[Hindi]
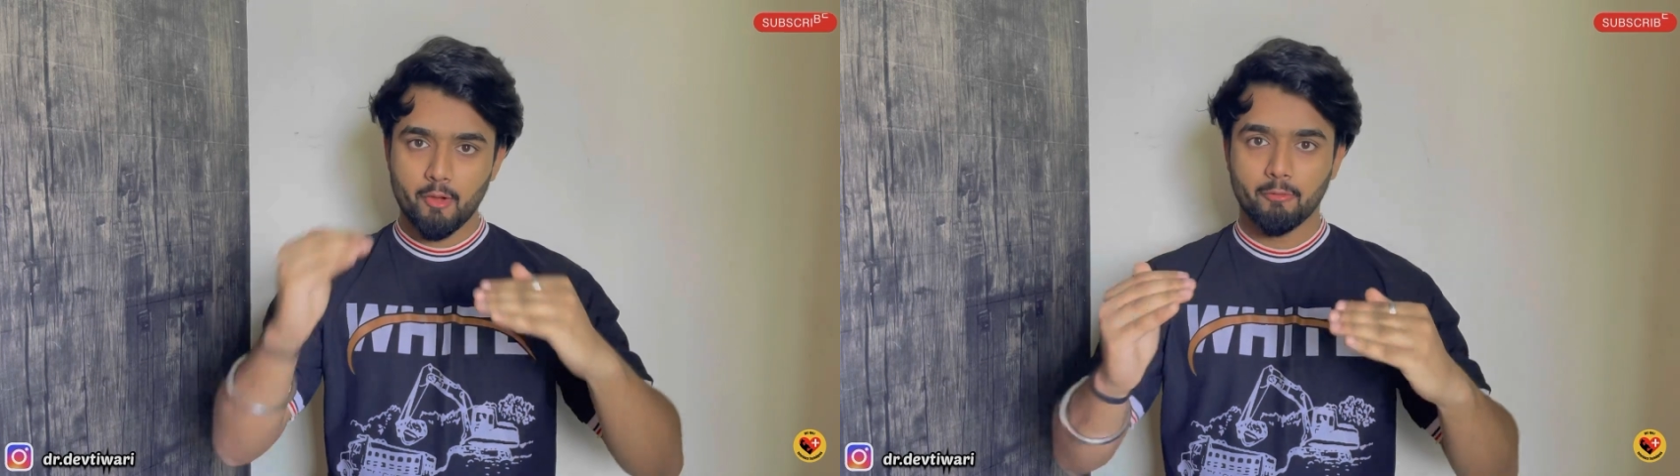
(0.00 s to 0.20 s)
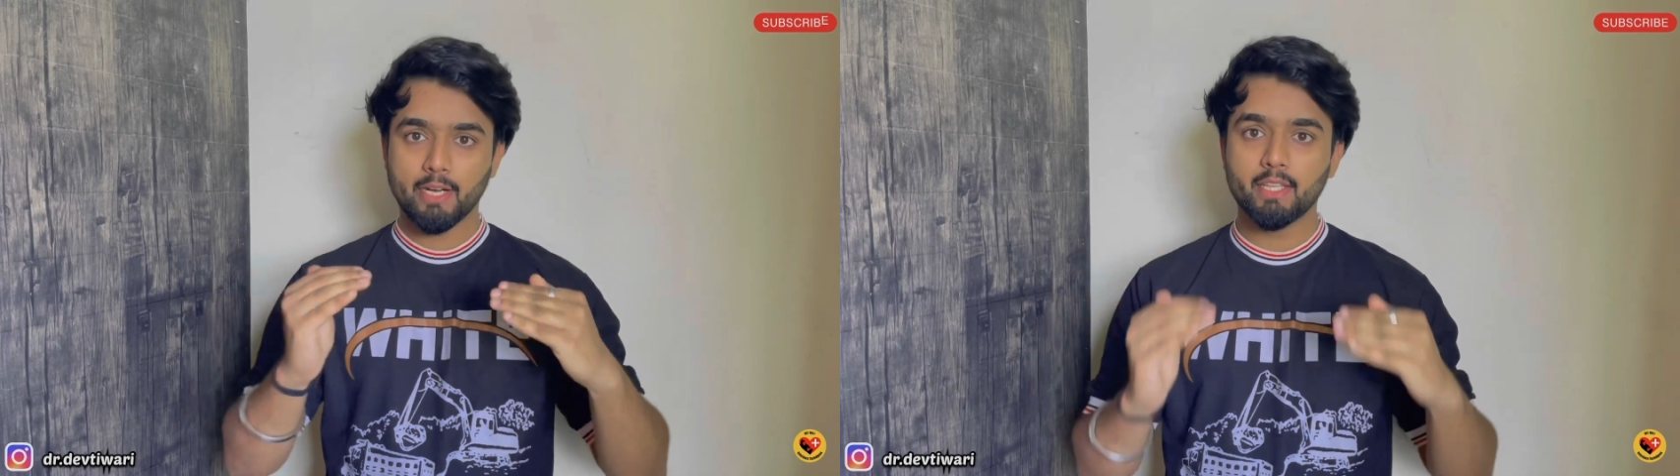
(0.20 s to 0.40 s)

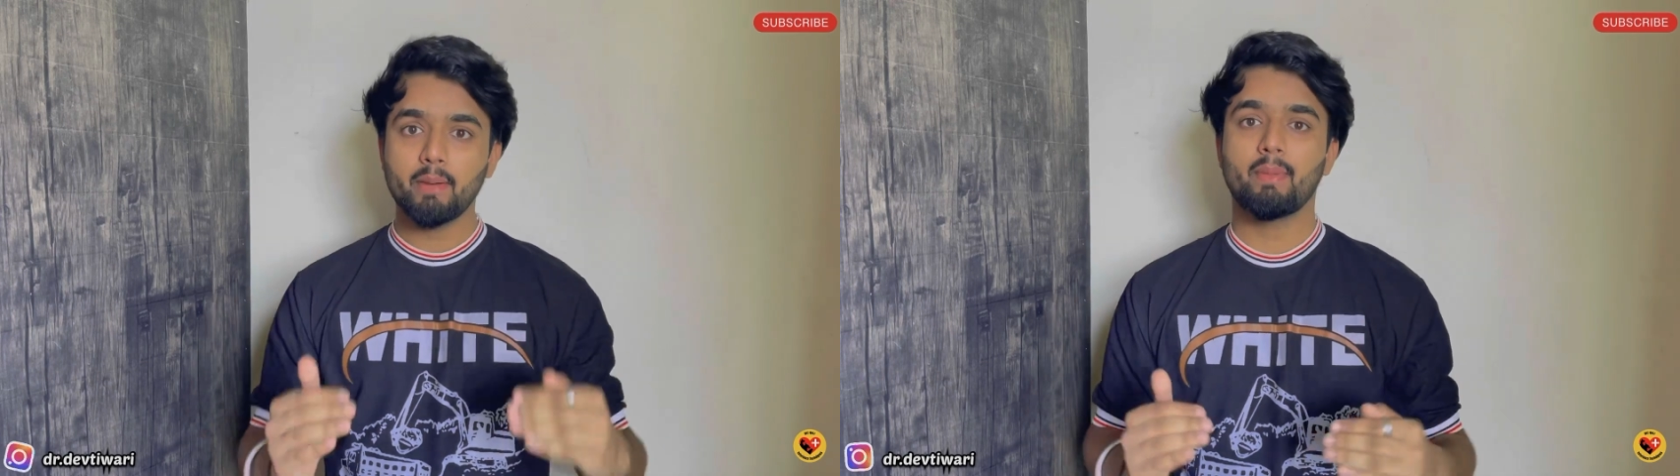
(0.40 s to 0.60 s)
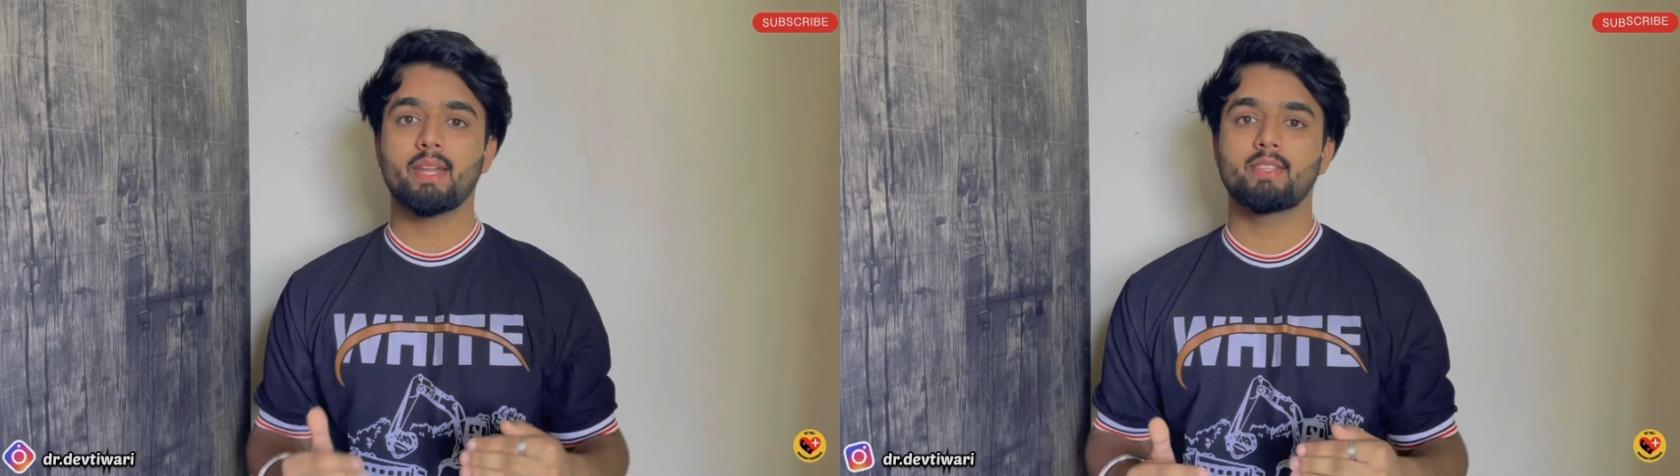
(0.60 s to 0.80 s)

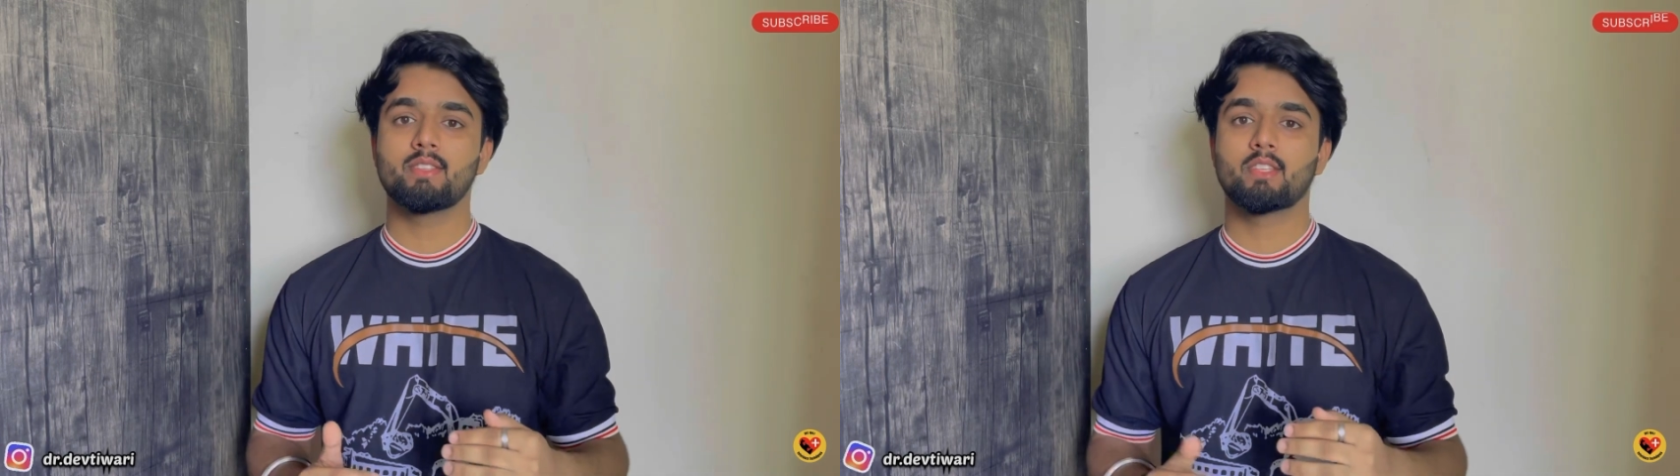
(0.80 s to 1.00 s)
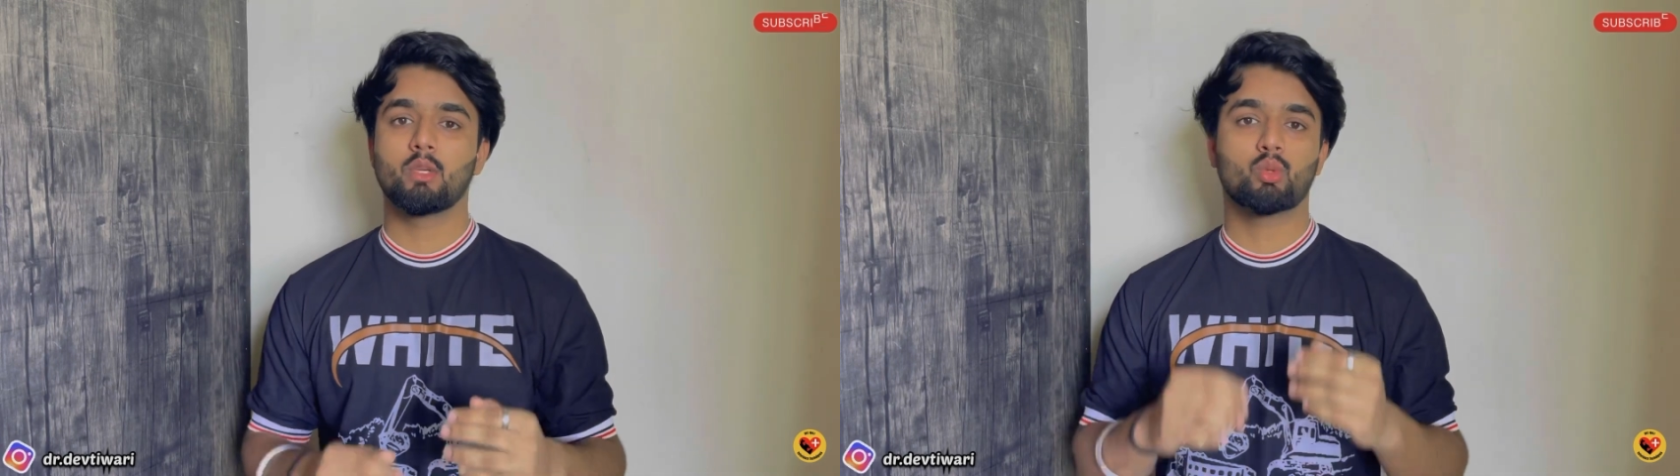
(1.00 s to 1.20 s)
वेटनरी
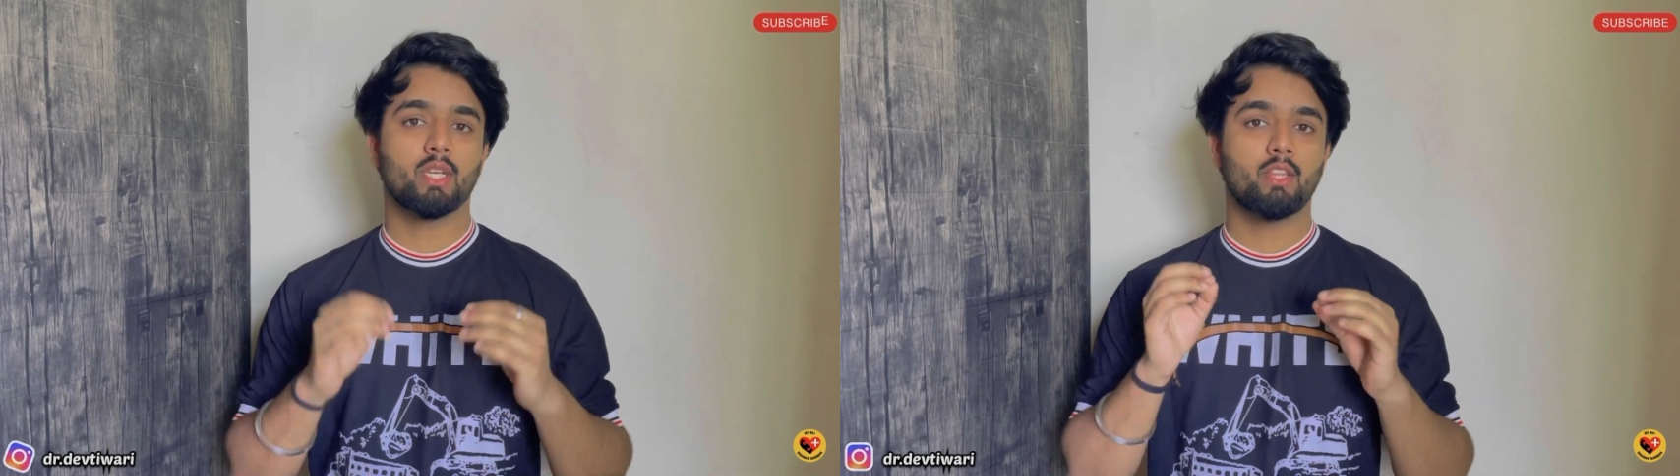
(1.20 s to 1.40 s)
मेडिसिन की उसके